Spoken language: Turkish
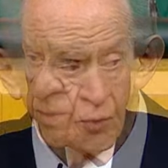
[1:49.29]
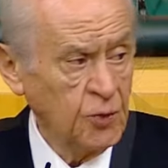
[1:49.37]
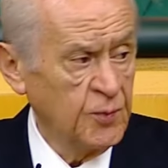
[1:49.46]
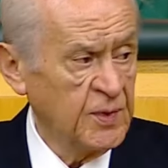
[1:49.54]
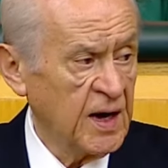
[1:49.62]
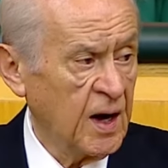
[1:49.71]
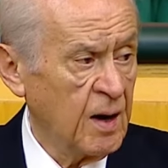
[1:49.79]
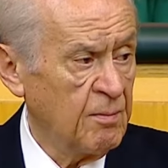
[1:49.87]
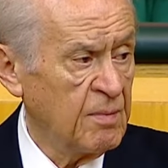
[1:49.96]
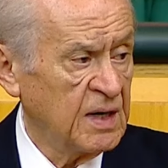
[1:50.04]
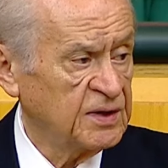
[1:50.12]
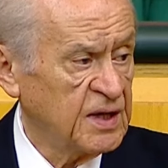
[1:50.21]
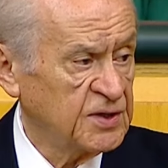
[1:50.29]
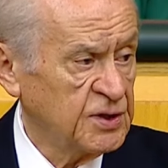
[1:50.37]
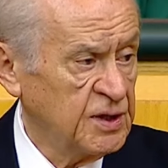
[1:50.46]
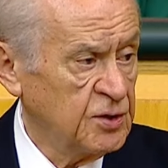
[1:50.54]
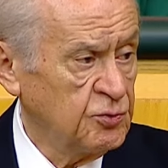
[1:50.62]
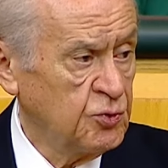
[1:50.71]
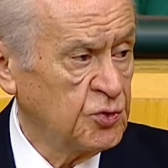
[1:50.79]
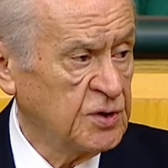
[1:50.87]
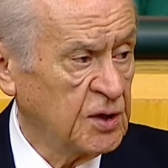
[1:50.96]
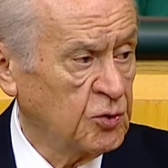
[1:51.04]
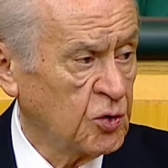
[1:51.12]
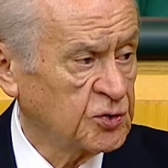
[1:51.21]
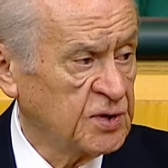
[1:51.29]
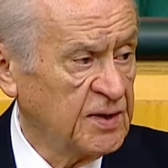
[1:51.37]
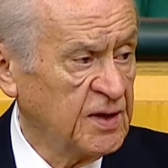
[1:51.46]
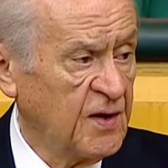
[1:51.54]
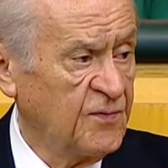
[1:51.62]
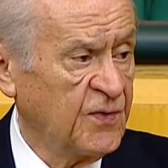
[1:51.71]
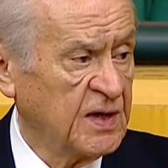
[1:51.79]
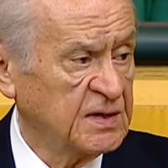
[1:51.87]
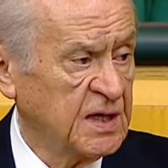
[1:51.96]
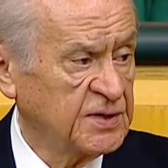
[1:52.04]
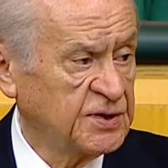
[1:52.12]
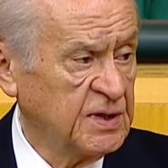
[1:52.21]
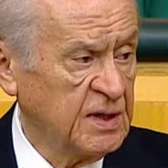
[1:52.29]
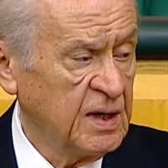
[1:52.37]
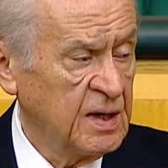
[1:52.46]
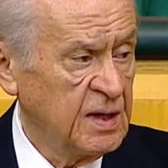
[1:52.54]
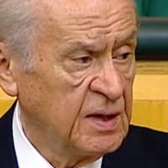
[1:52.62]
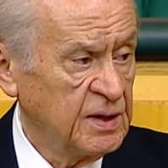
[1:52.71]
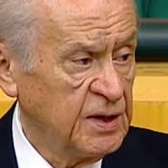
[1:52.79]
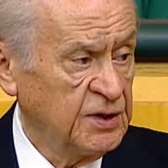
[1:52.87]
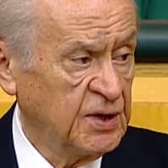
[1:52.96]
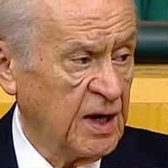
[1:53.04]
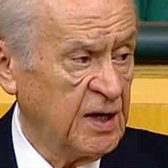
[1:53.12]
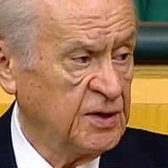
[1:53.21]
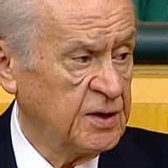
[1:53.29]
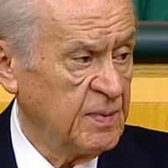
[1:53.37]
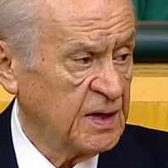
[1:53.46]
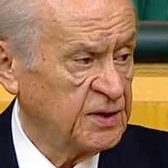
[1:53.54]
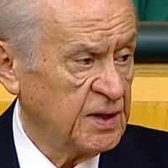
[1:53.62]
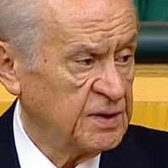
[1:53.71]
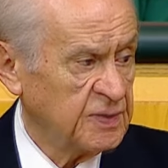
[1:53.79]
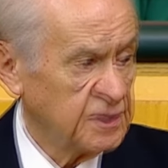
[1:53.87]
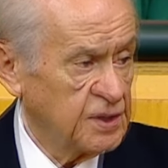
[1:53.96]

Gübre ham maddesinin yüzde doksandan fazlası ithal edilmektedir.